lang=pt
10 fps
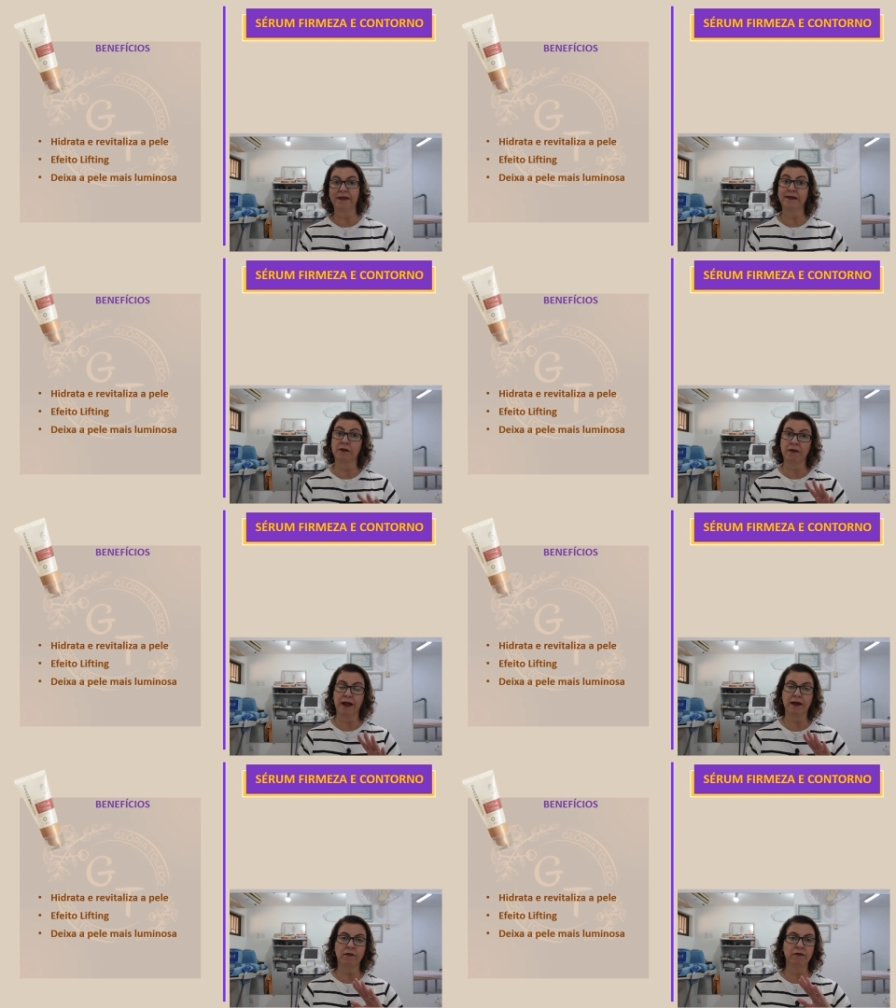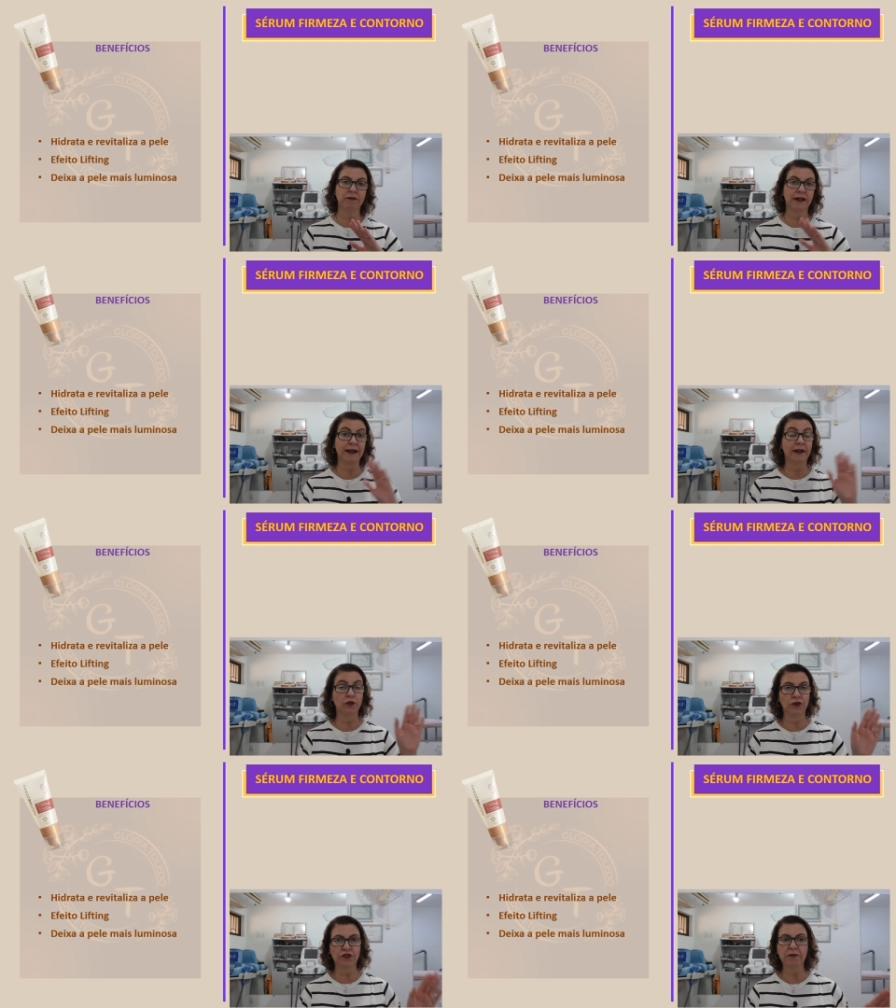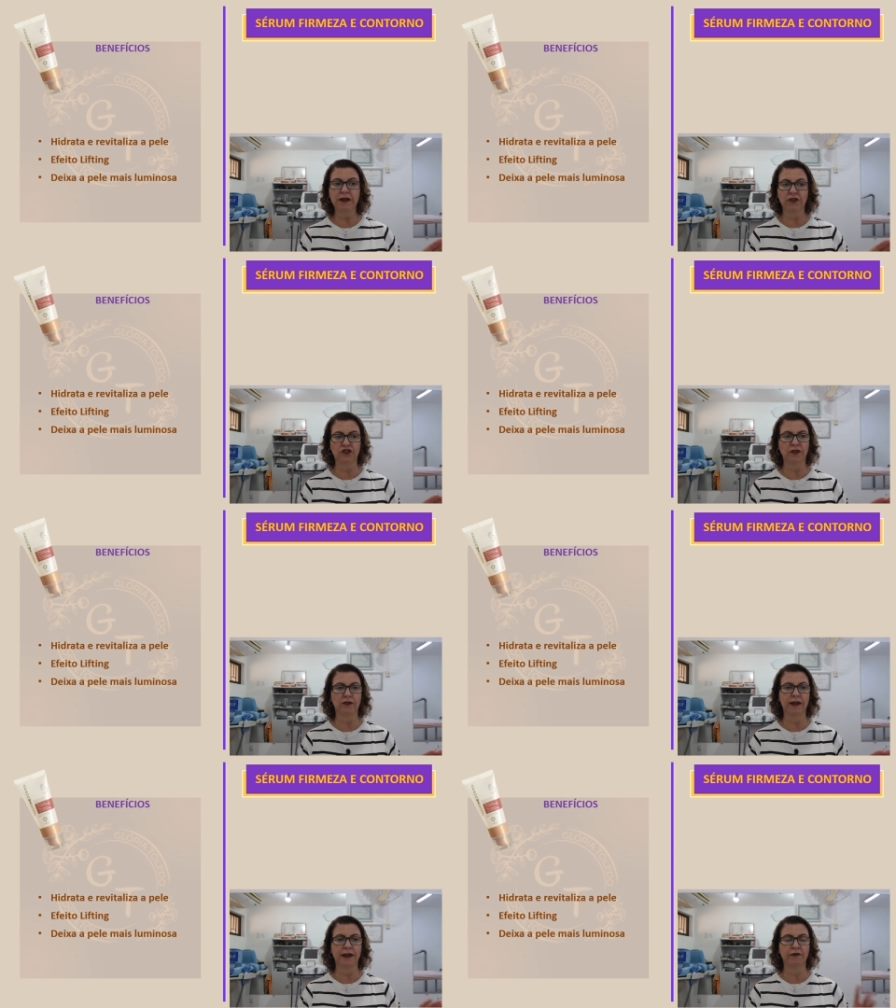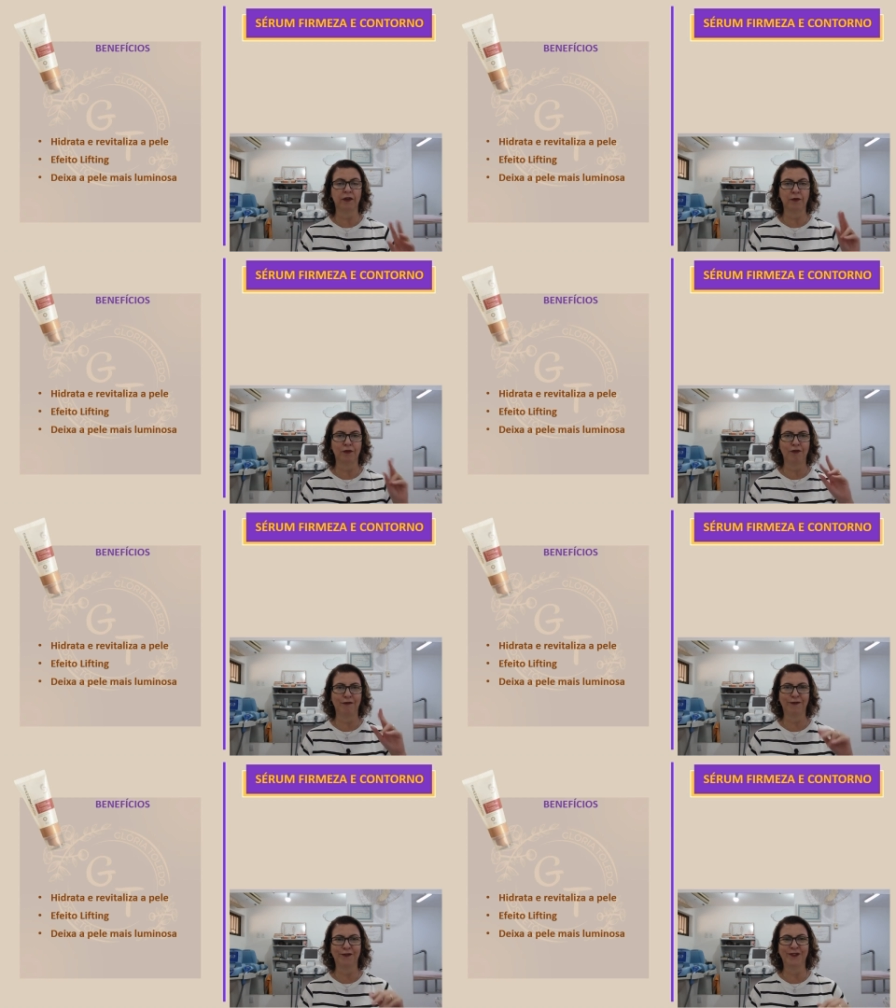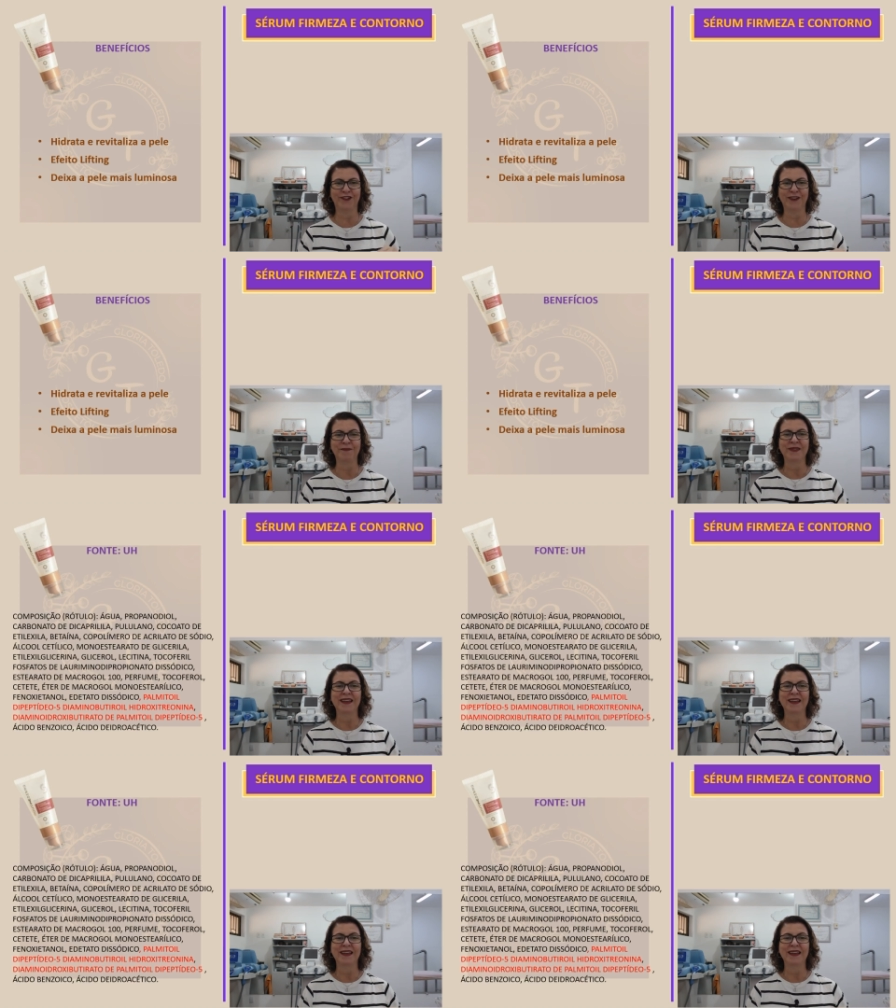Mas não é um clareador de manchas, ok? Não vamos confundir.